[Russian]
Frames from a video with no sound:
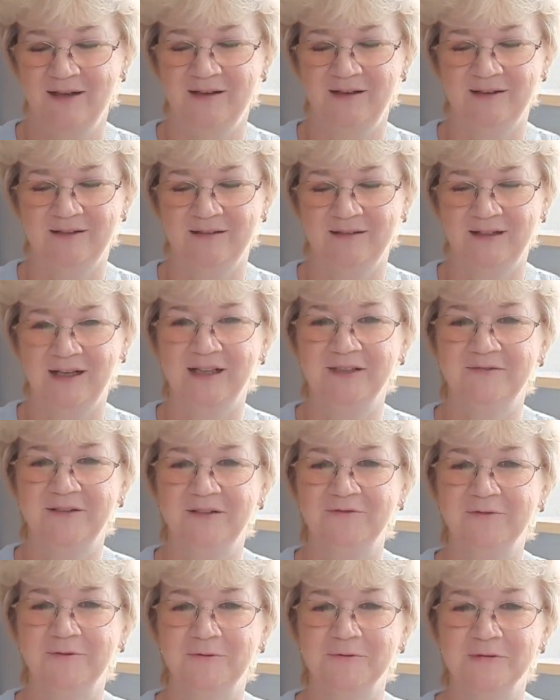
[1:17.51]
А, халва
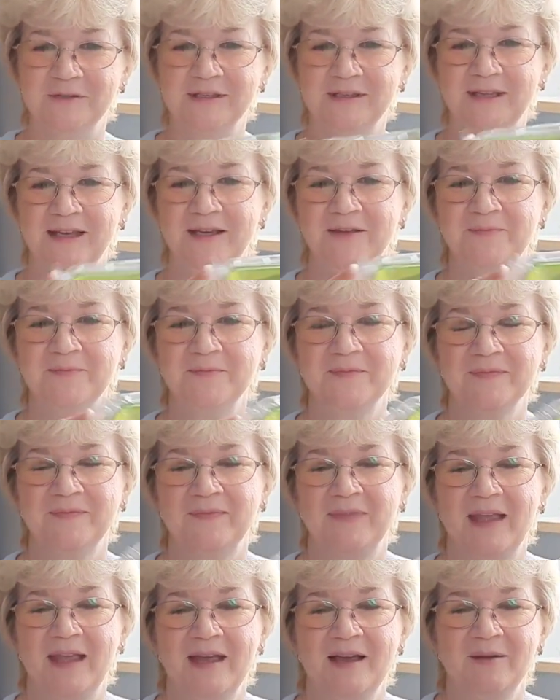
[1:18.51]
вкусная.
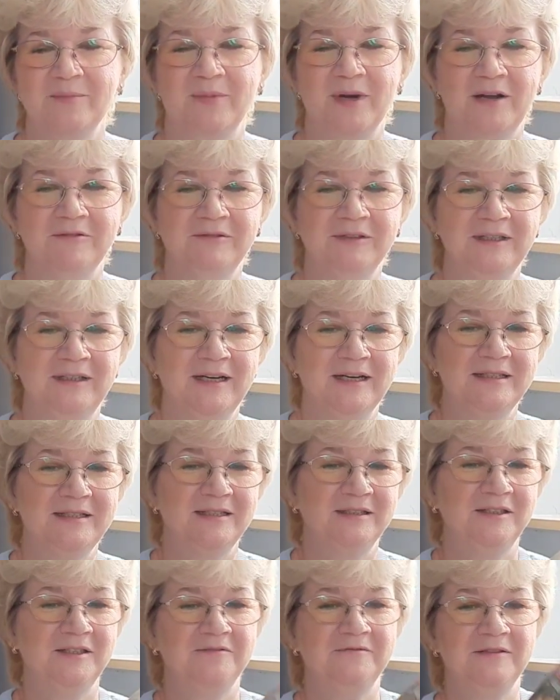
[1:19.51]
Правда, на
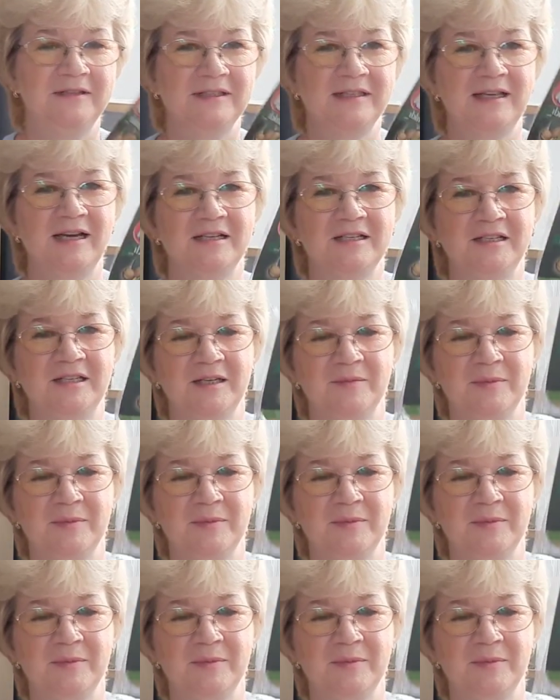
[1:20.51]
картинке фисташки